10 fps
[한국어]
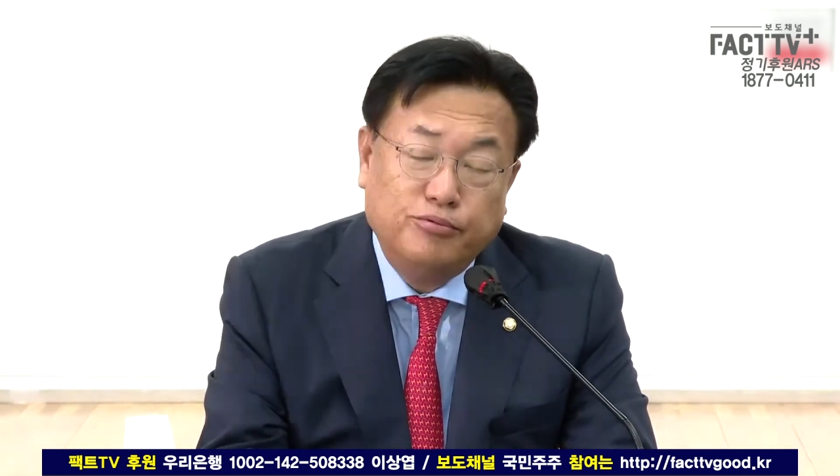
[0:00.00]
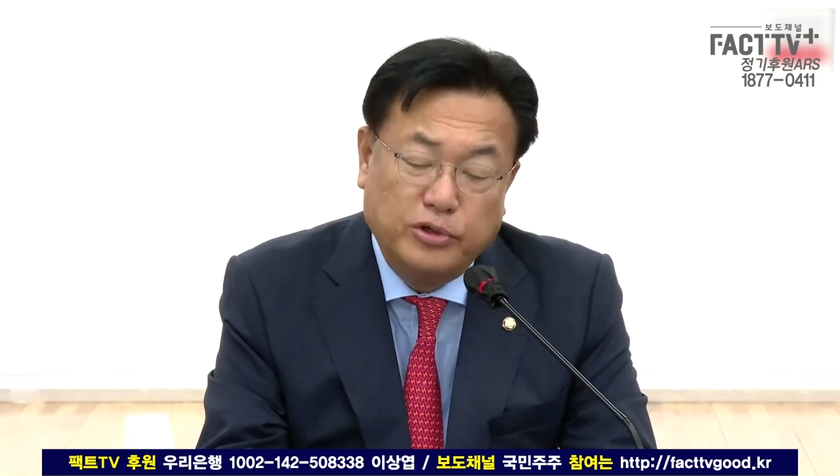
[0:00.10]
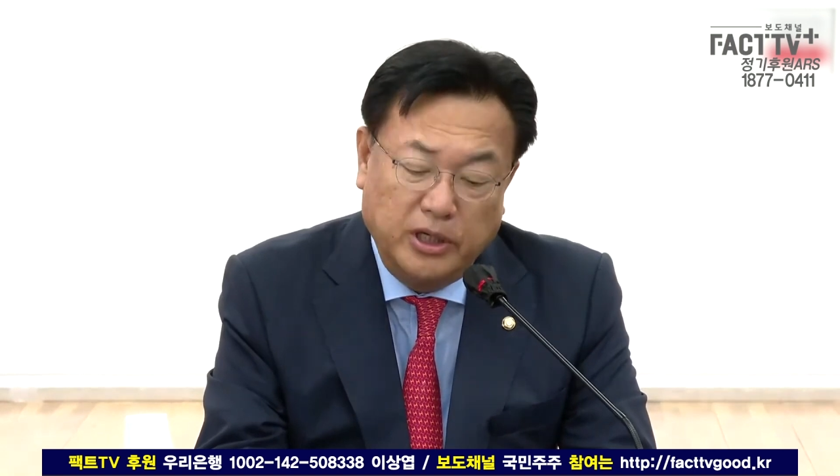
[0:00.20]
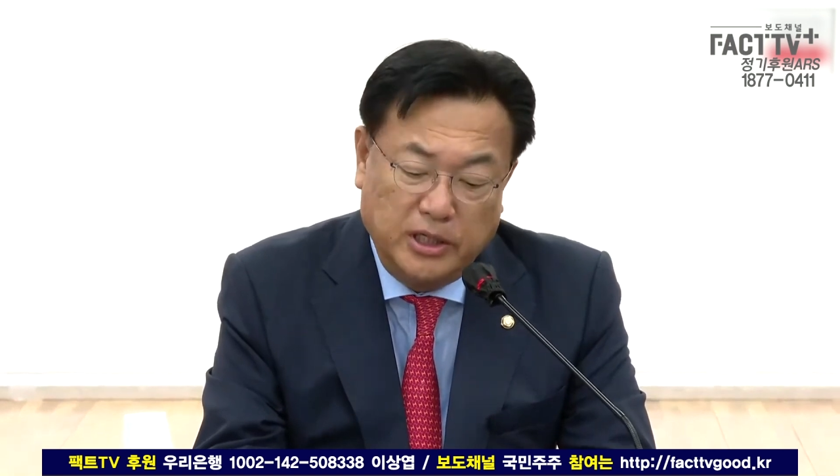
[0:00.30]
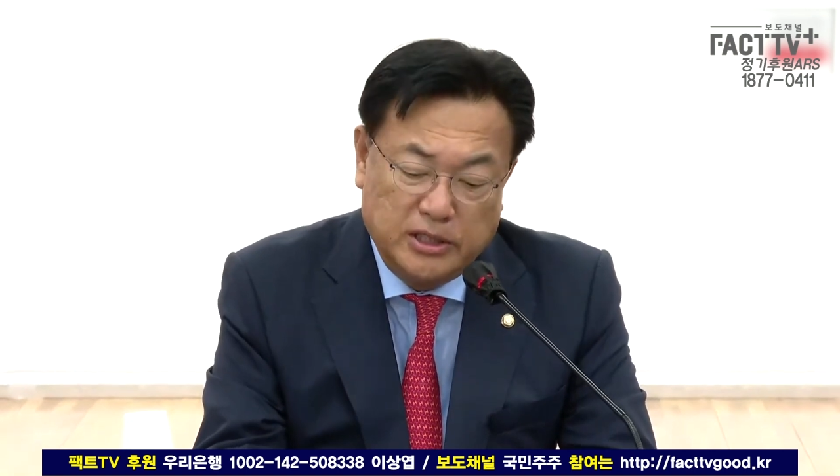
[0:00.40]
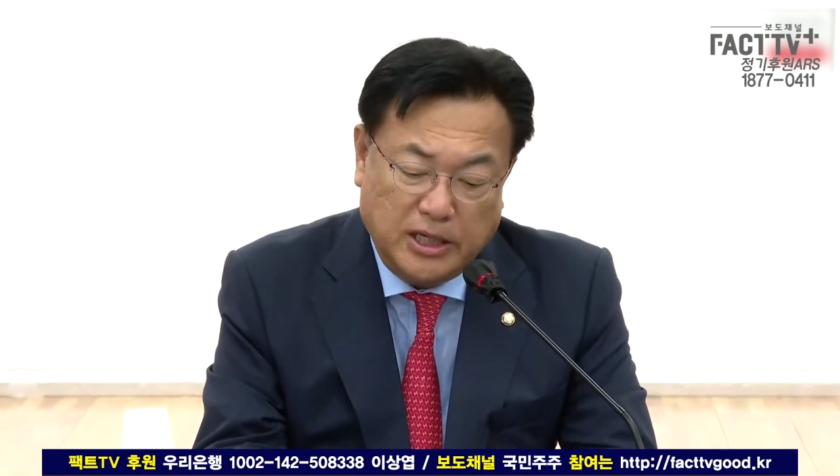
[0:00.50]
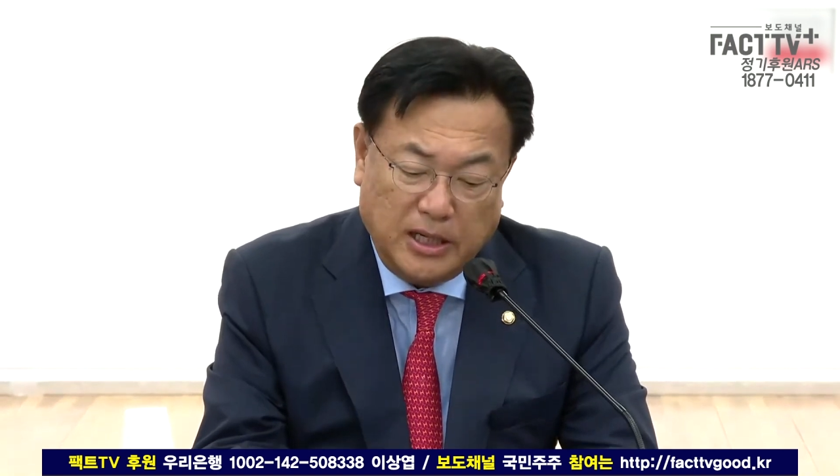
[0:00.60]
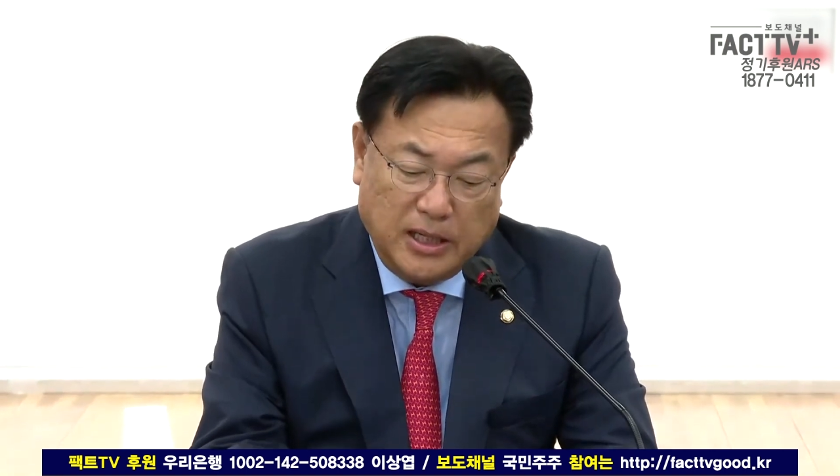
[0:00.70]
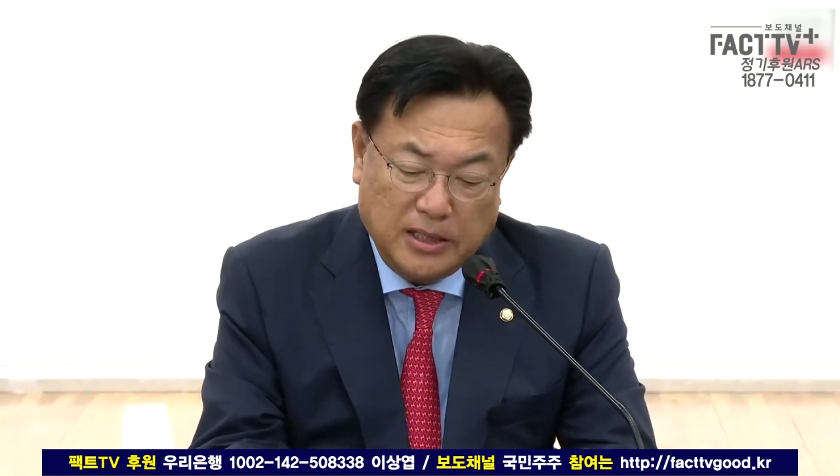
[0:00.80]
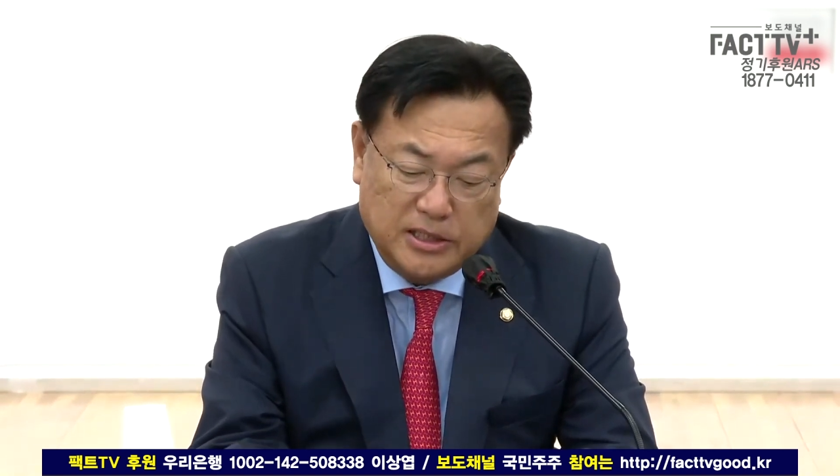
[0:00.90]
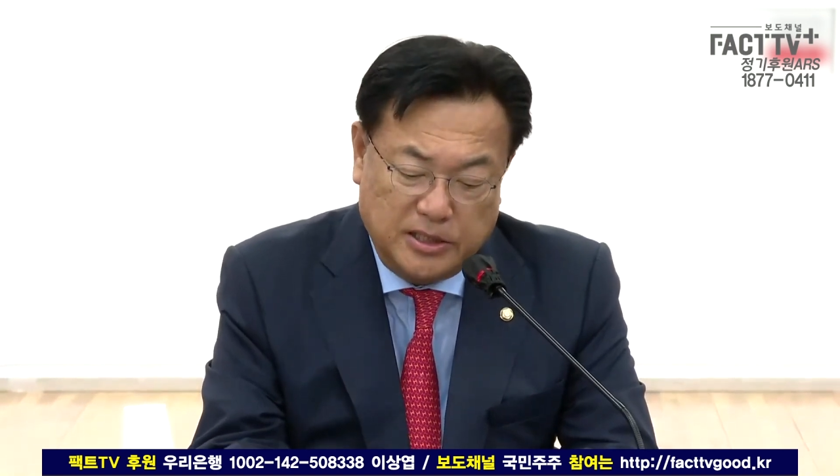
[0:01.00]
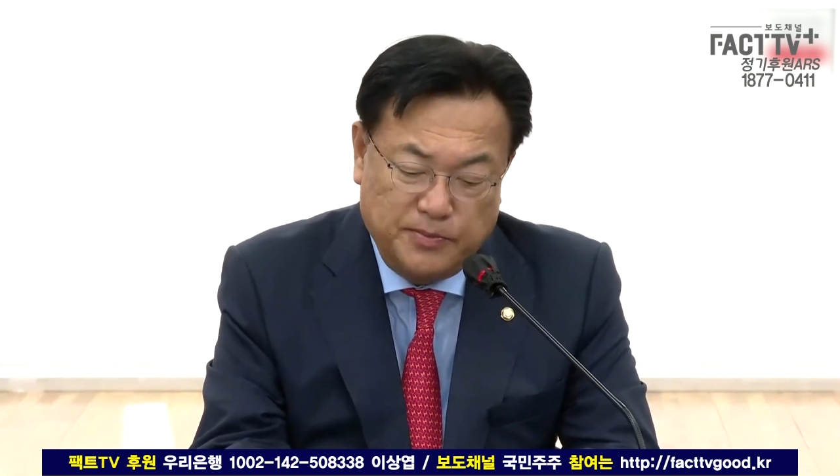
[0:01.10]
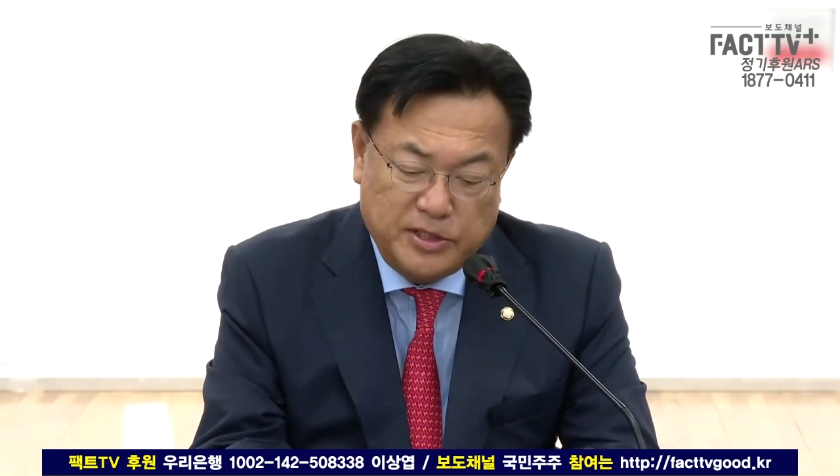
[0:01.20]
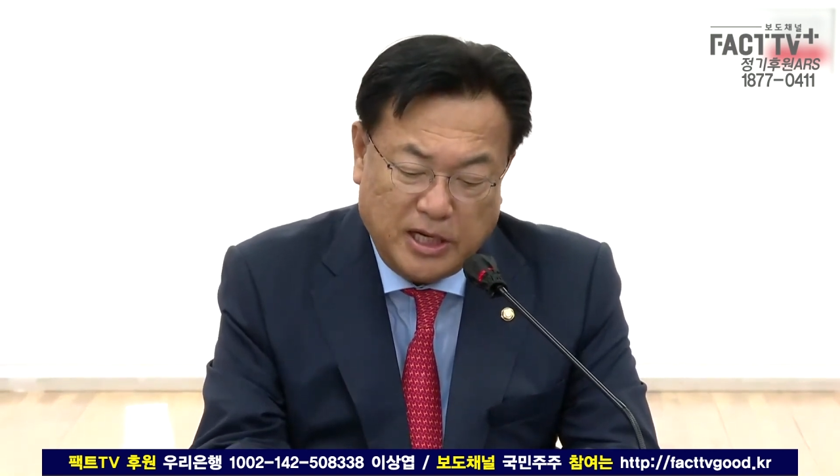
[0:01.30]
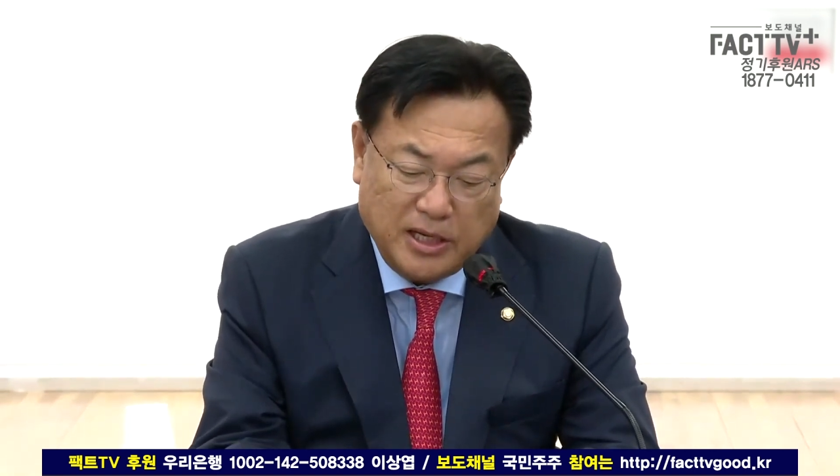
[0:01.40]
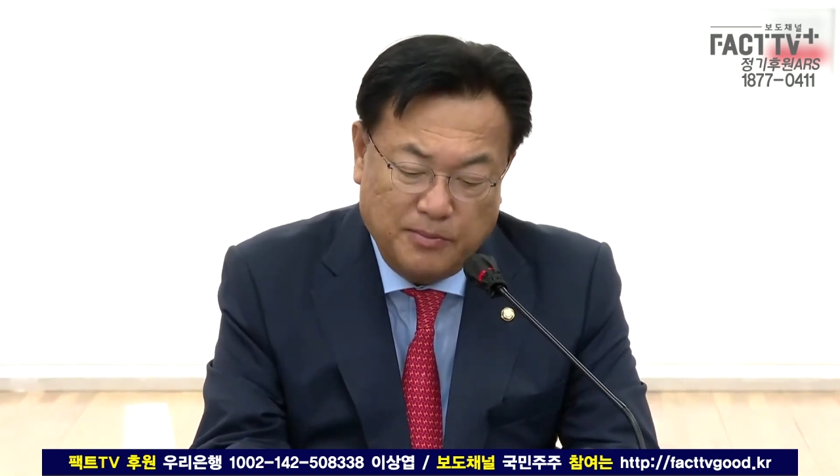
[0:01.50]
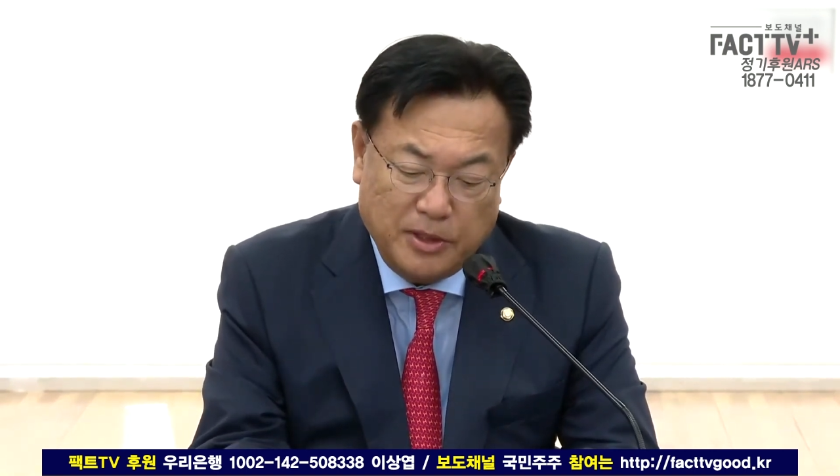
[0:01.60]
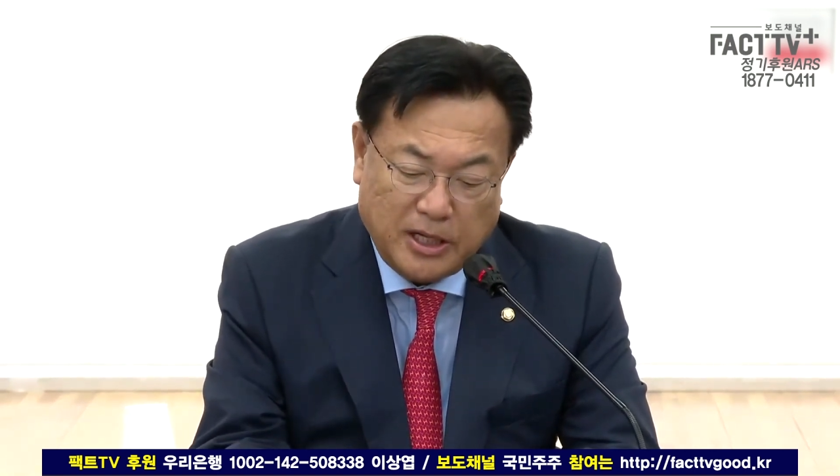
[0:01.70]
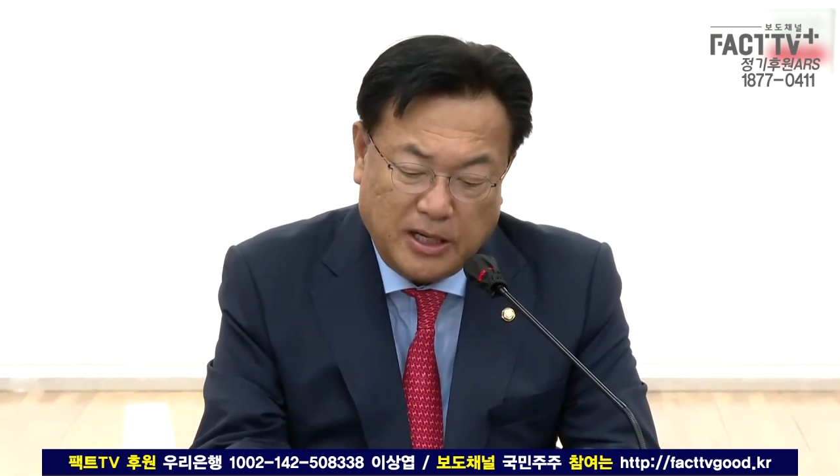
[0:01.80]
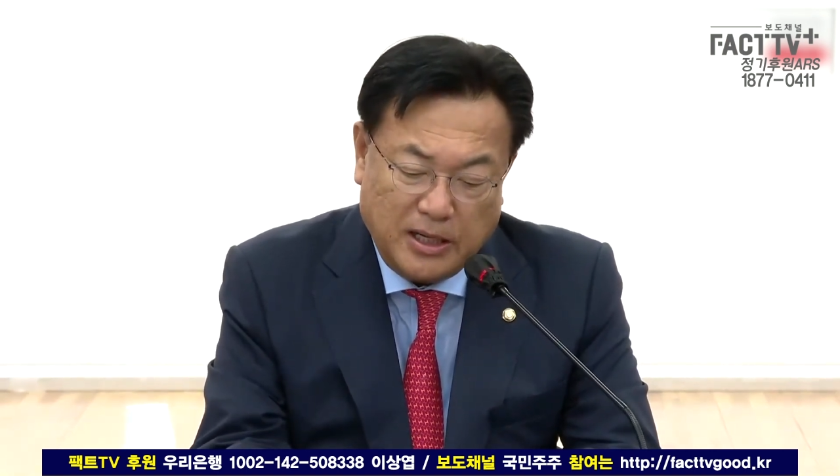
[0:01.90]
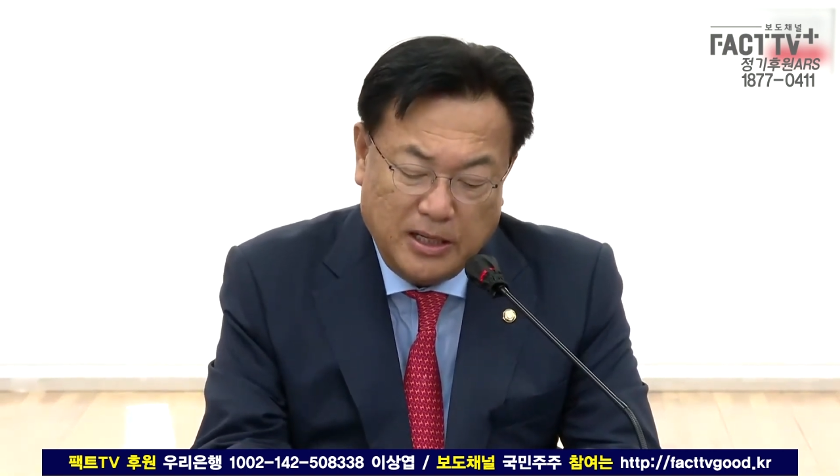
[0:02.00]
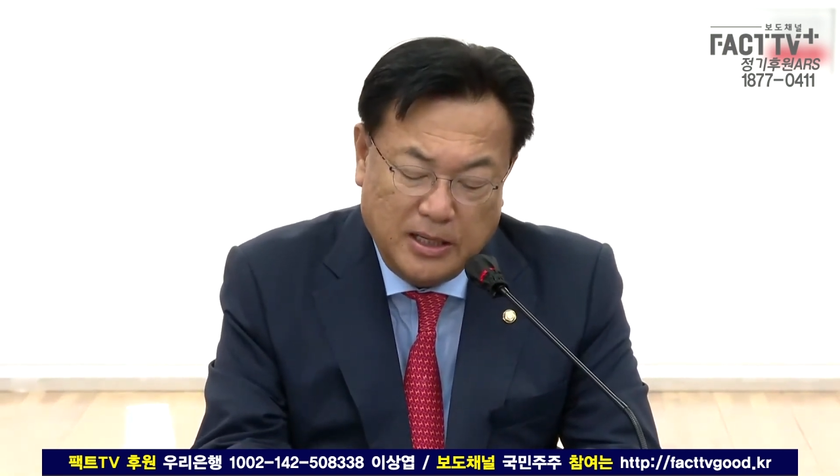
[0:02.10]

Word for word: 뿌리이자 심장입니다.